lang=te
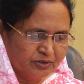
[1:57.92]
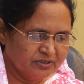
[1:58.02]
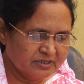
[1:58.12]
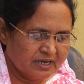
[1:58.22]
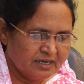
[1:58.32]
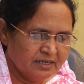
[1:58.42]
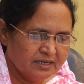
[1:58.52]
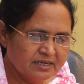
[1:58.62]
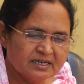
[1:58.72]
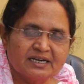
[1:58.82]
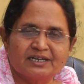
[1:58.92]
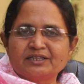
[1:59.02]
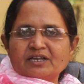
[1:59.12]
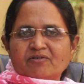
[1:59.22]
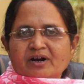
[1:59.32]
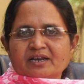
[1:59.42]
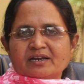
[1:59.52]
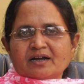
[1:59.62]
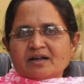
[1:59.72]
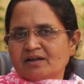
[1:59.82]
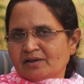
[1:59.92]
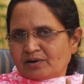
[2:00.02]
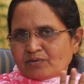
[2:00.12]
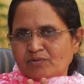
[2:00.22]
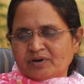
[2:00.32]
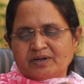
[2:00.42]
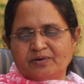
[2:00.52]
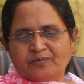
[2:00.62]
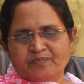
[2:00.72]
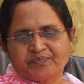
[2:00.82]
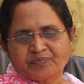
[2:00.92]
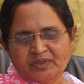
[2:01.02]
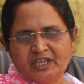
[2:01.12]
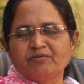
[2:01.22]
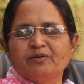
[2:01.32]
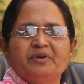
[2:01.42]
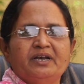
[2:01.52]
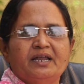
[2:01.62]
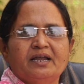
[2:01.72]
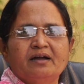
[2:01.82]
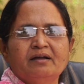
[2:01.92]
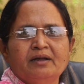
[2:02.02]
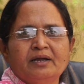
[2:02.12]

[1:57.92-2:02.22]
ఉందని కానీ క్రిందవాడినిగా ఉండను దేవుని బిడ్లరా